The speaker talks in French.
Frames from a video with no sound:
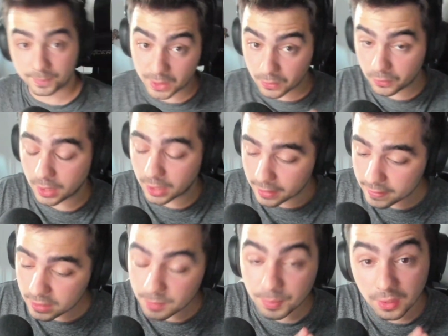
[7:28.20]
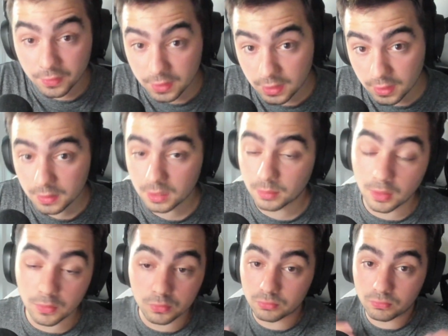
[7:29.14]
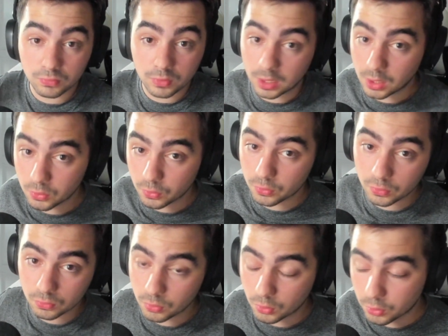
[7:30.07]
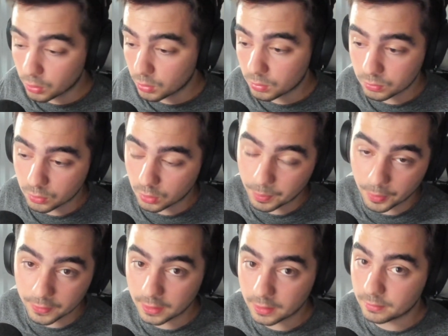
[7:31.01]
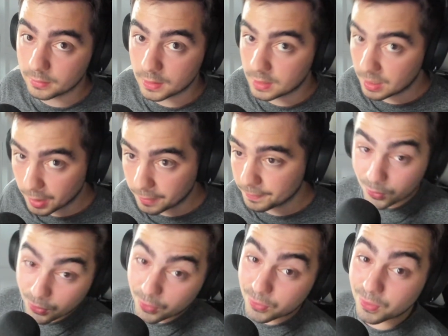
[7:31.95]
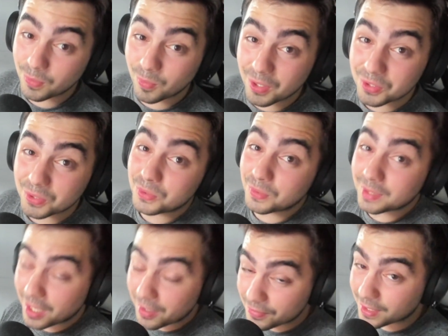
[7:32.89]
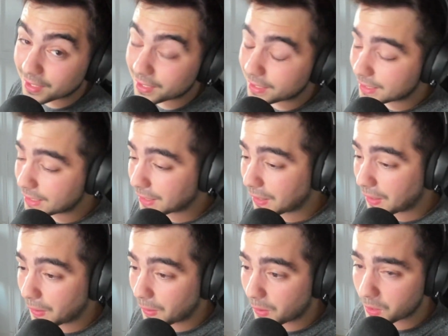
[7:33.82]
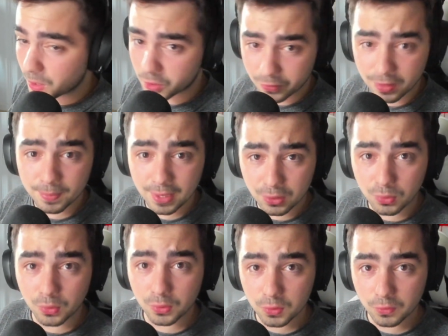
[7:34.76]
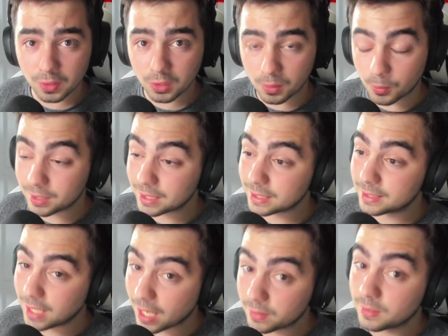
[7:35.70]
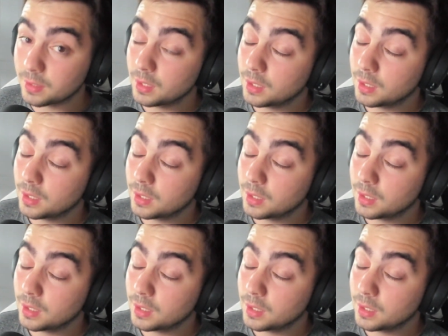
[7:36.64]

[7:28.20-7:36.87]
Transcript: Mais donc voilà, n'hésitez pas à venir si jamais vous avez quelque chose sur le cœur, ou dans la pensée, n'hésitez pas. Sur ce, moi je retourne à FK. Euh, je vais bientôt recevoir normalement des cartes.